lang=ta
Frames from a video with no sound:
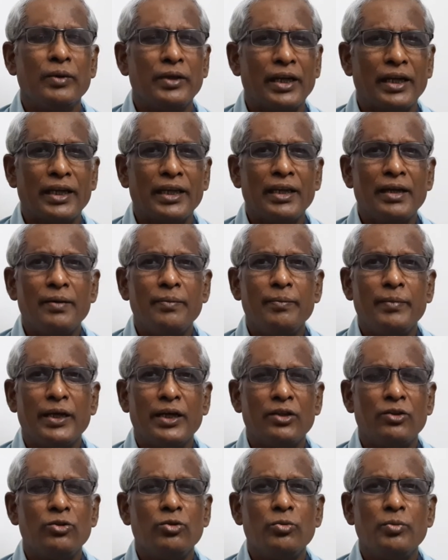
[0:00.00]
நிறையா
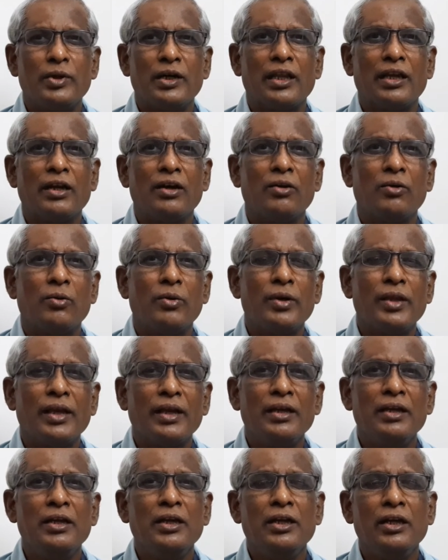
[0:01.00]
மருத்துவமனையில் கூட
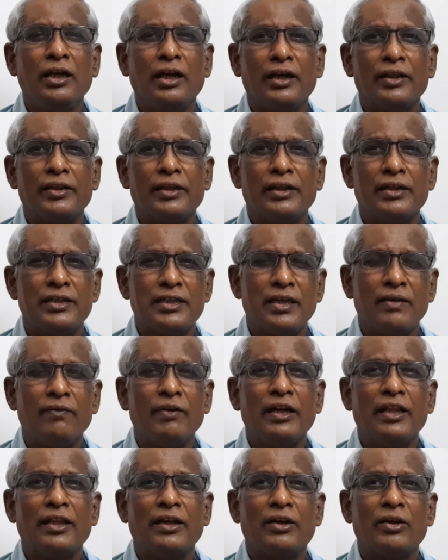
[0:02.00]
அந்த
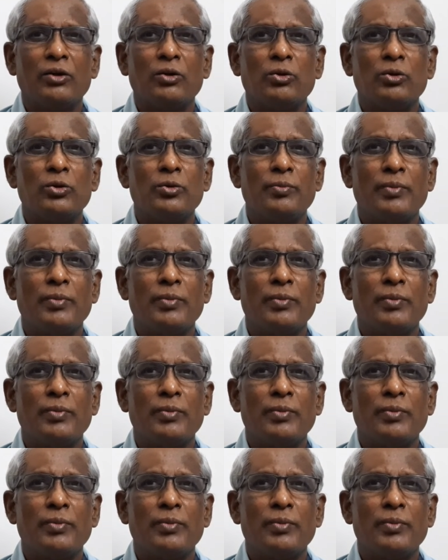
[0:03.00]
செவிலியர்களோ